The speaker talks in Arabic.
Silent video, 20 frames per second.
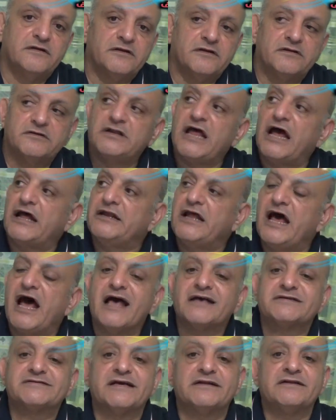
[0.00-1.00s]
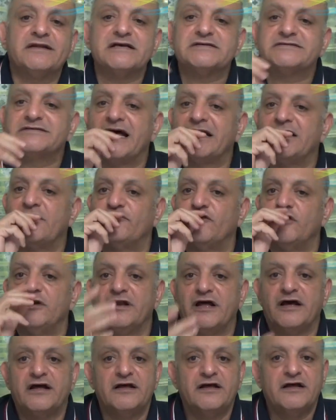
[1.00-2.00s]
ده احنا احسن ناس ده احنا
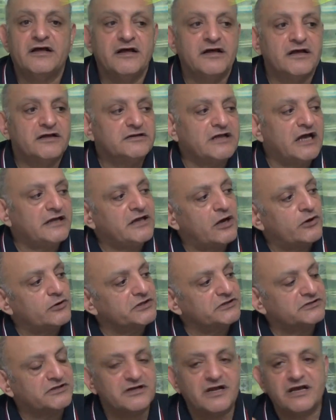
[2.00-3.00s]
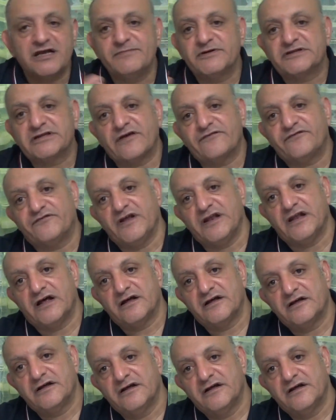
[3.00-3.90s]
فله ده احنا حريه الراي متكفله